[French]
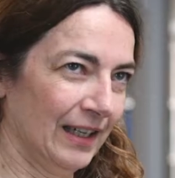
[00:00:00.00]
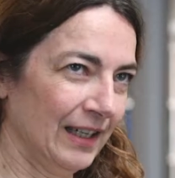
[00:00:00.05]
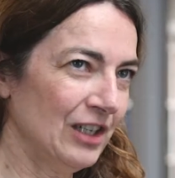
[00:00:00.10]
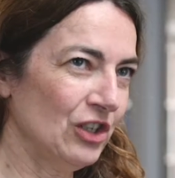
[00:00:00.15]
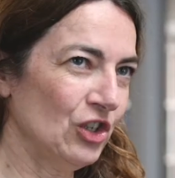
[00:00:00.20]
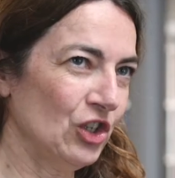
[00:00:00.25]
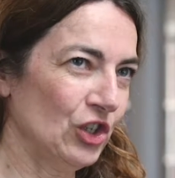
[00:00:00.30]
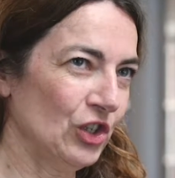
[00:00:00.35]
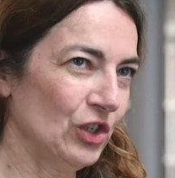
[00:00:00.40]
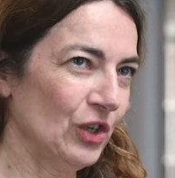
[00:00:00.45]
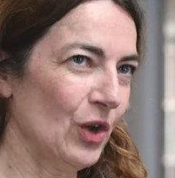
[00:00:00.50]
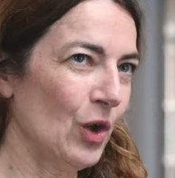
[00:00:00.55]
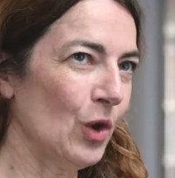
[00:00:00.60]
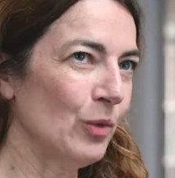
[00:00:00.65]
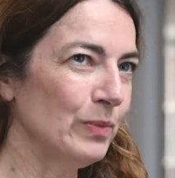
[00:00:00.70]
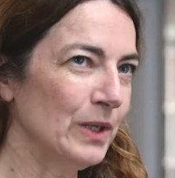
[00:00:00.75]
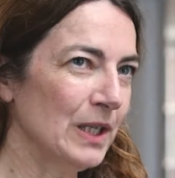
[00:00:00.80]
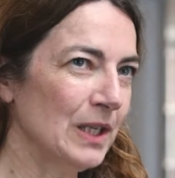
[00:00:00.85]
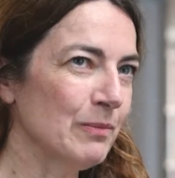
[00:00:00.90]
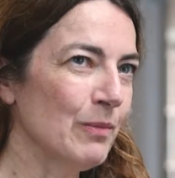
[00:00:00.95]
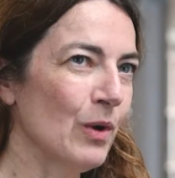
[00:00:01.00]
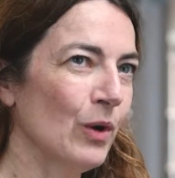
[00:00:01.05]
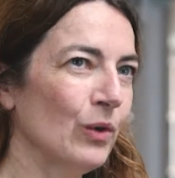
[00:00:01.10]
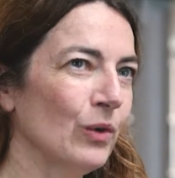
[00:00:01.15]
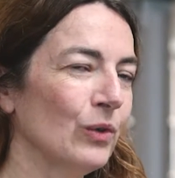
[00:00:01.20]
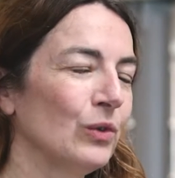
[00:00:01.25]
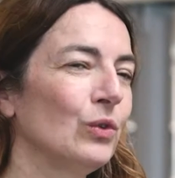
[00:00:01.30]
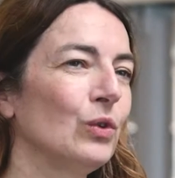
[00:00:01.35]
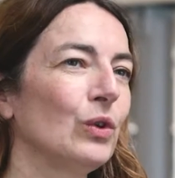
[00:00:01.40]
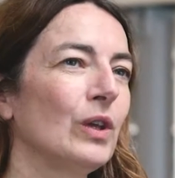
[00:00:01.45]
riche en
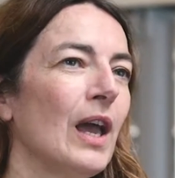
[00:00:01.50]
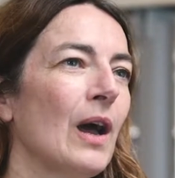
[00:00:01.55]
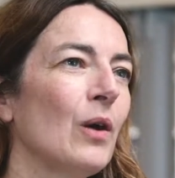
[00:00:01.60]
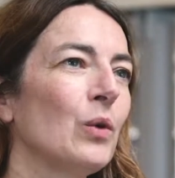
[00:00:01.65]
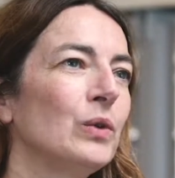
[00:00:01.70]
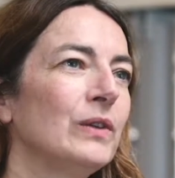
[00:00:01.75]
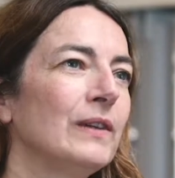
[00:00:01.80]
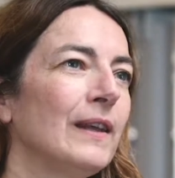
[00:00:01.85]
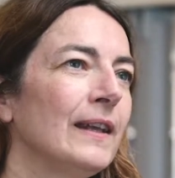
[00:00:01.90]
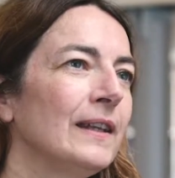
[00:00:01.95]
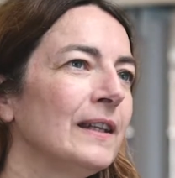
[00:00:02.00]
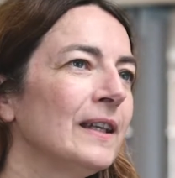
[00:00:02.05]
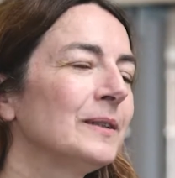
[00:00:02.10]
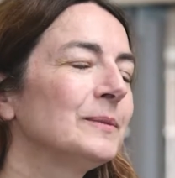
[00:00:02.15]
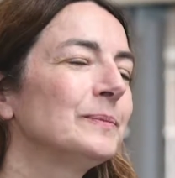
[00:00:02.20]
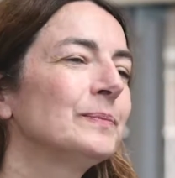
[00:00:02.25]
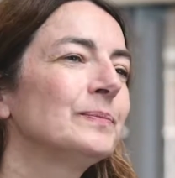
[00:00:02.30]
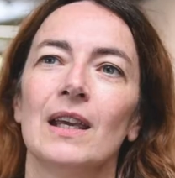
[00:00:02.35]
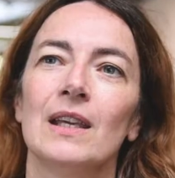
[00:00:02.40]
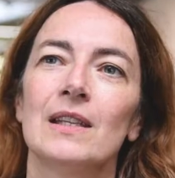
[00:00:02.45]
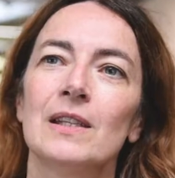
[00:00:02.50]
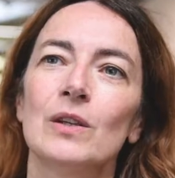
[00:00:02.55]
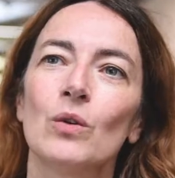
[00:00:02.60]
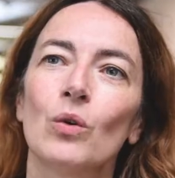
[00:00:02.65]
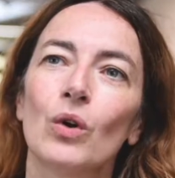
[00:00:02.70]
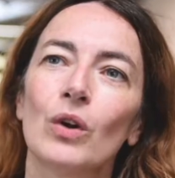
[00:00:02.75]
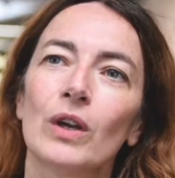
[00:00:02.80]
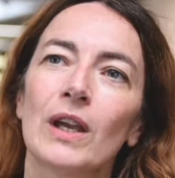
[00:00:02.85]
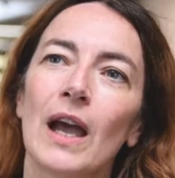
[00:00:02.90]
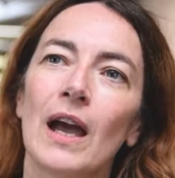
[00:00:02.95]
pigments de carotène, et si on
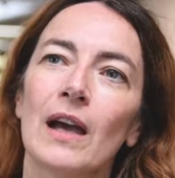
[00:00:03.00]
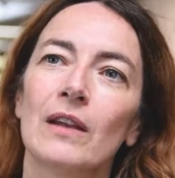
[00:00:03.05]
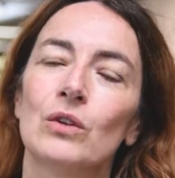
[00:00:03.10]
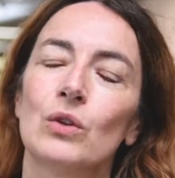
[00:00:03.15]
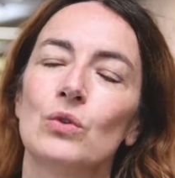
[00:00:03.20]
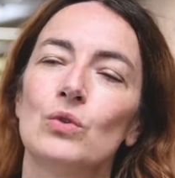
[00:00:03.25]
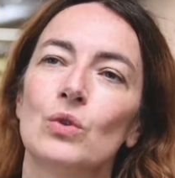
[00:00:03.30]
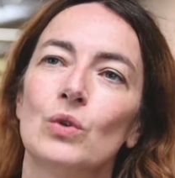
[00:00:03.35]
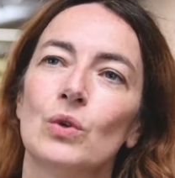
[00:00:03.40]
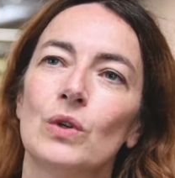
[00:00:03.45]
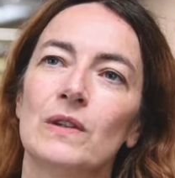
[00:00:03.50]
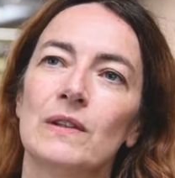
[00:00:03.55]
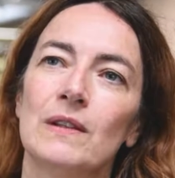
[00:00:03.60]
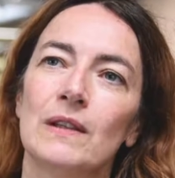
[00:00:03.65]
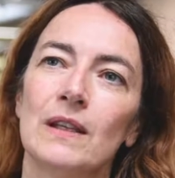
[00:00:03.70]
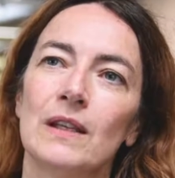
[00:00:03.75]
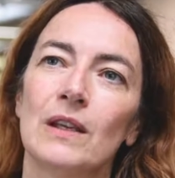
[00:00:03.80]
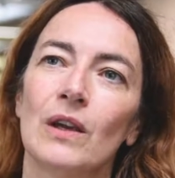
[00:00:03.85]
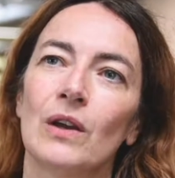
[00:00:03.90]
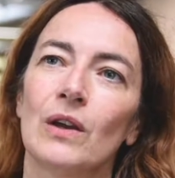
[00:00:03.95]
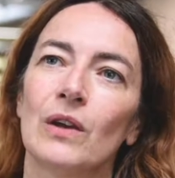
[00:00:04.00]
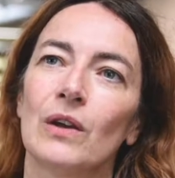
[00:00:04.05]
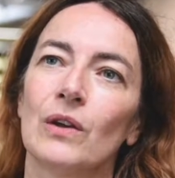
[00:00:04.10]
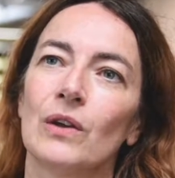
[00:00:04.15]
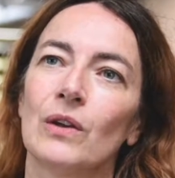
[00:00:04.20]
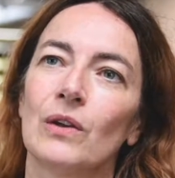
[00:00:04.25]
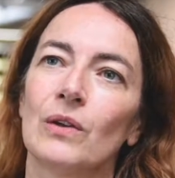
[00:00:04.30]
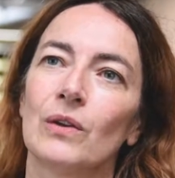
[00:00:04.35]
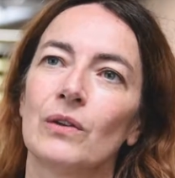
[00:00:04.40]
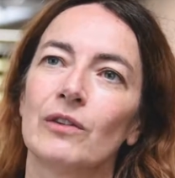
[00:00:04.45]
regarde du côté
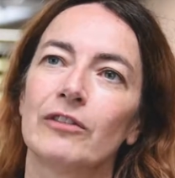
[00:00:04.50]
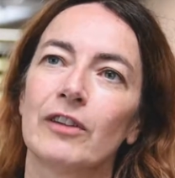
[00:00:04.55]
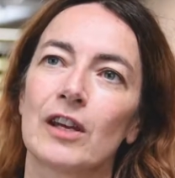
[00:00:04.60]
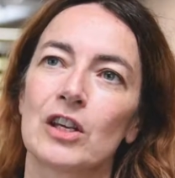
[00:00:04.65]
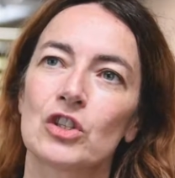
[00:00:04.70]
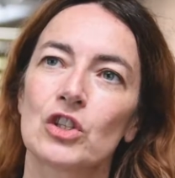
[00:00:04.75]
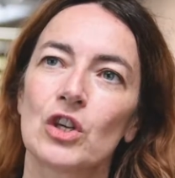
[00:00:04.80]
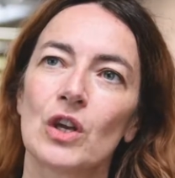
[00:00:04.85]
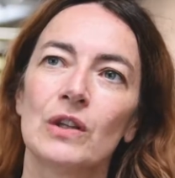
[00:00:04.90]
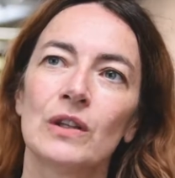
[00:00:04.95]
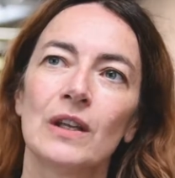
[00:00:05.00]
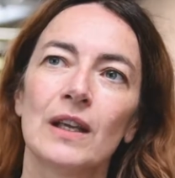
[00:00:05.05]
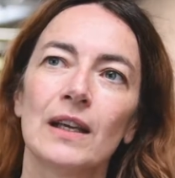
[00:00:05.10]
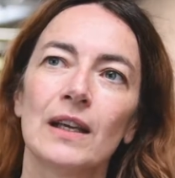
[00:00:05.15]
euh, fashion,